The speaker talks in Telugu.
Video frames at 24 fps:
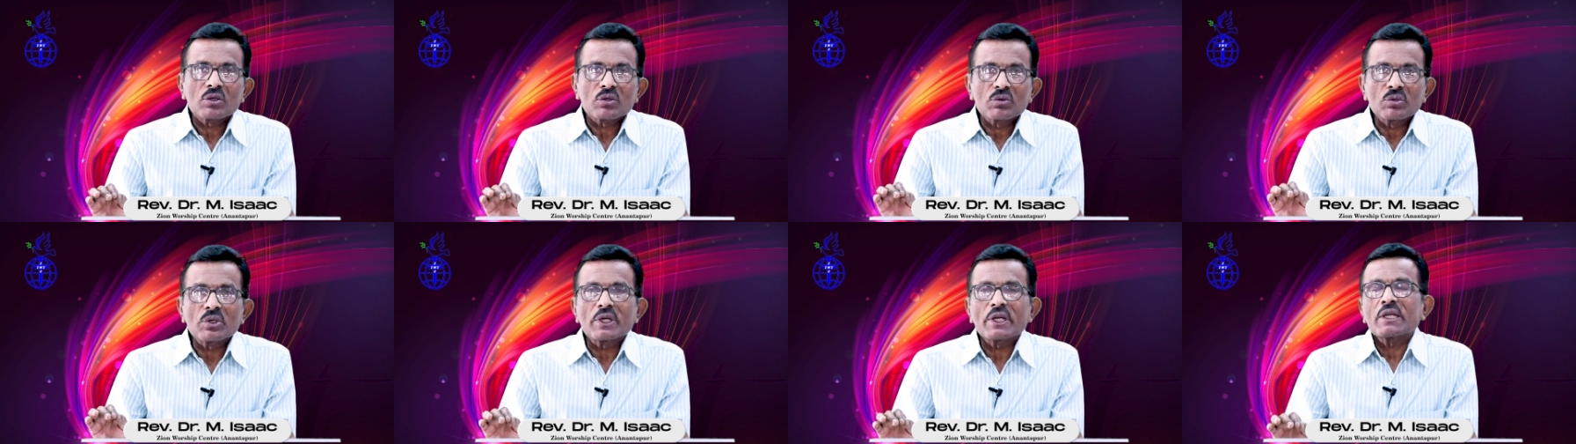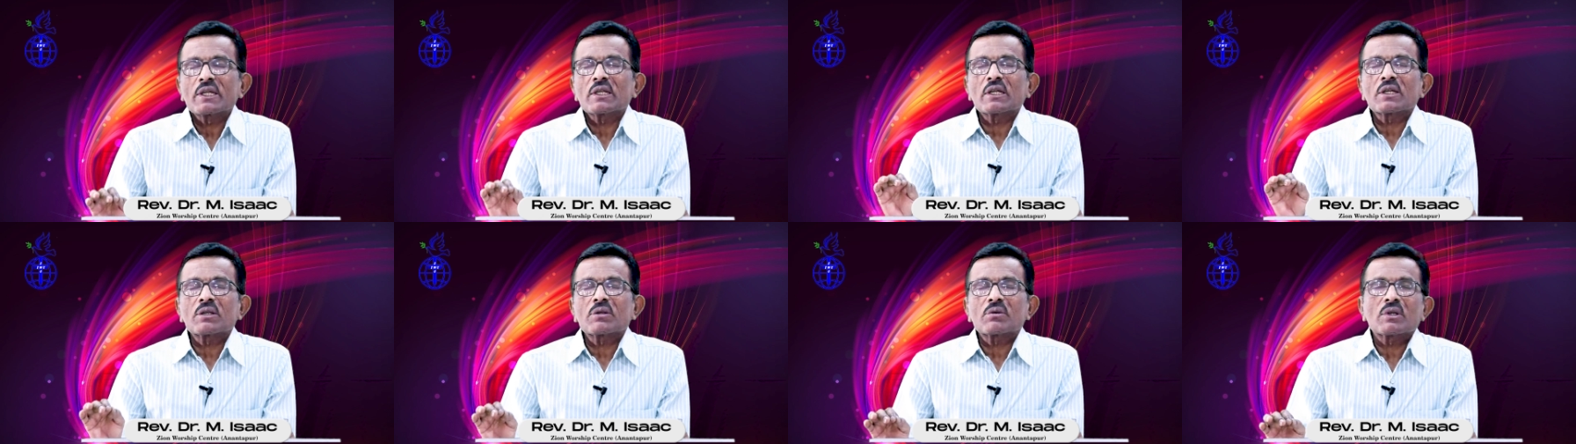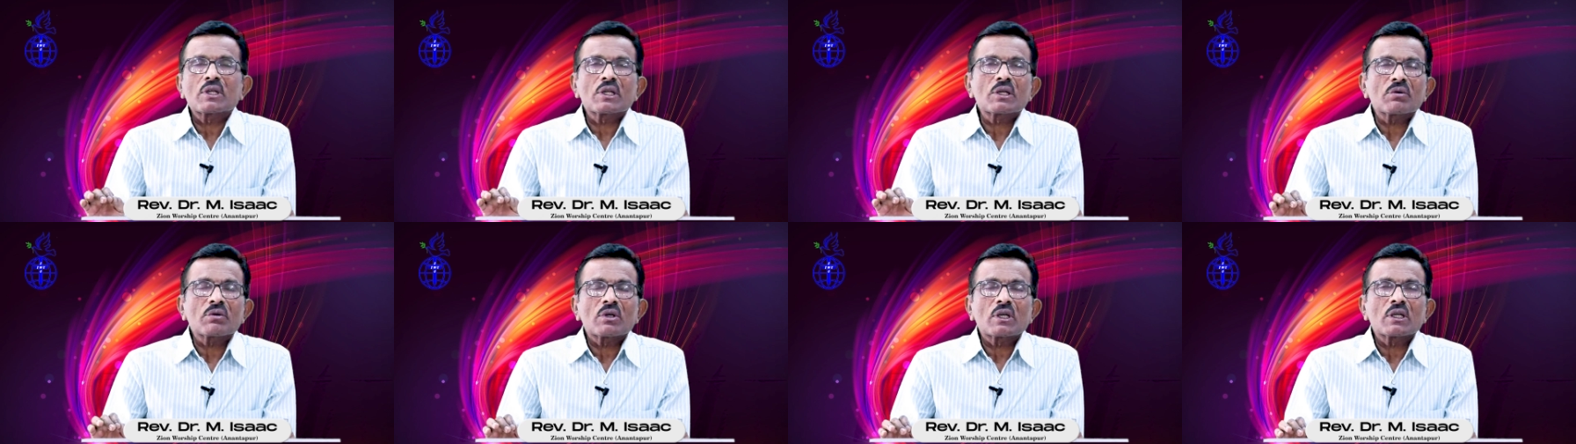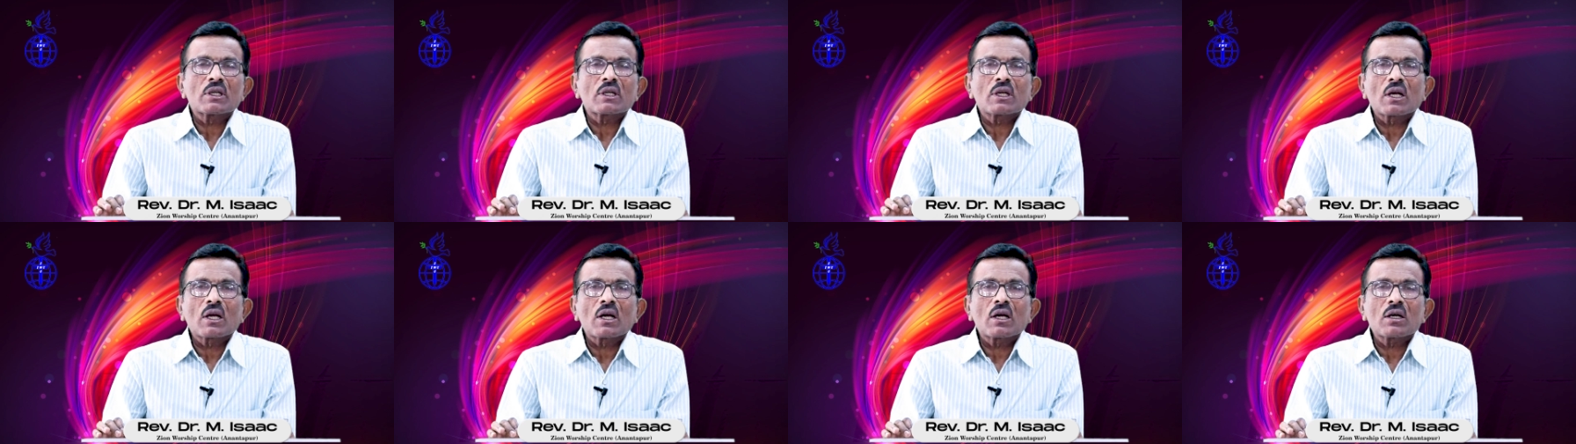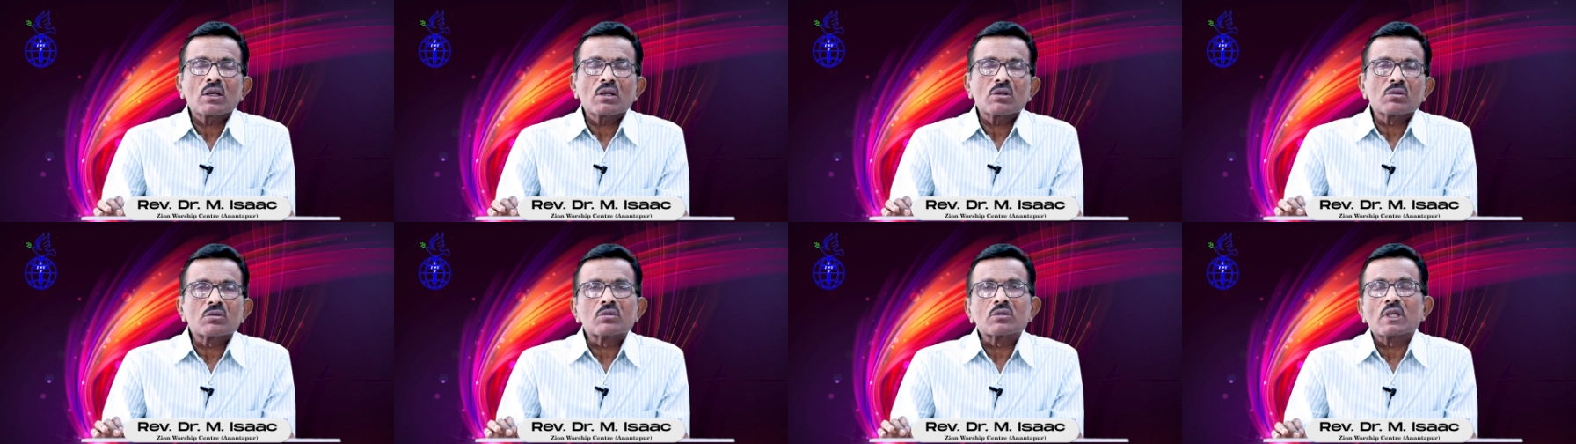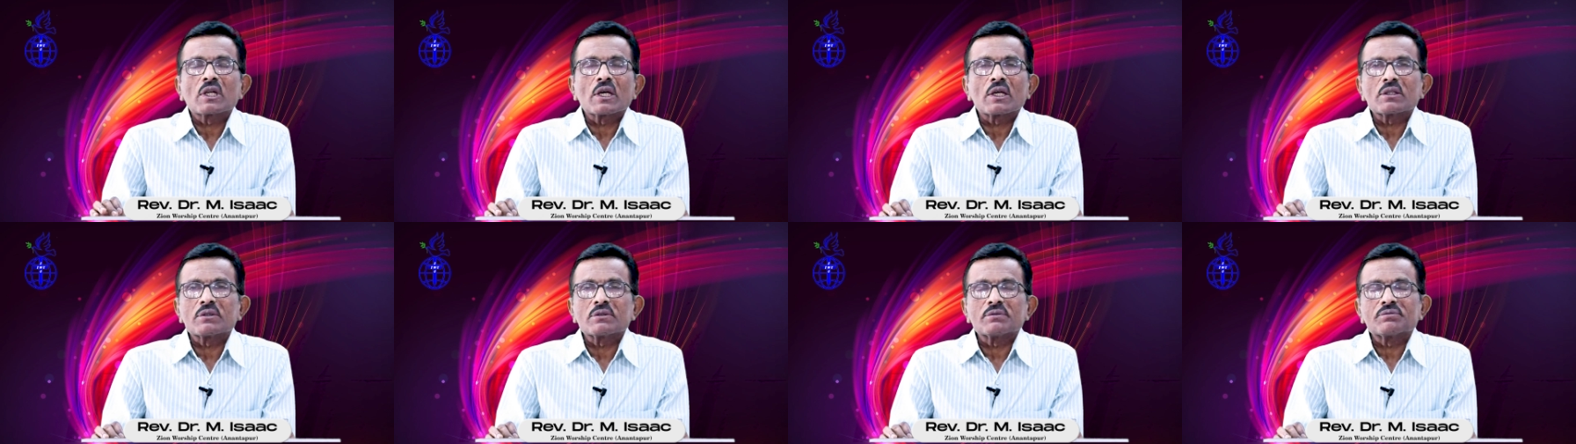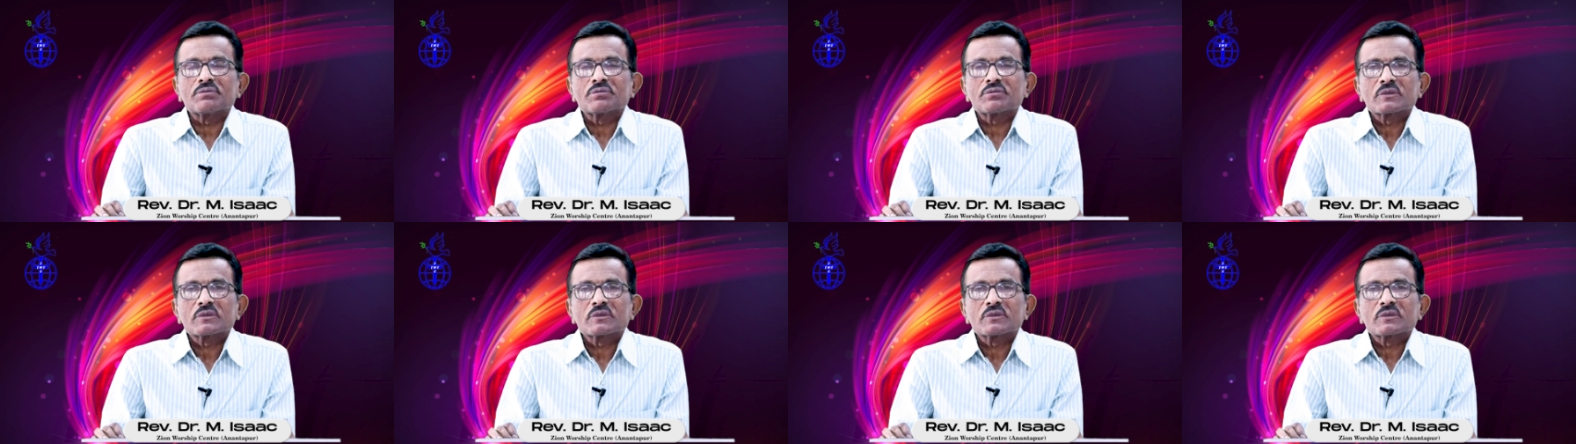గురైనటువంటి వాళ్ళుగా ఉన్నారు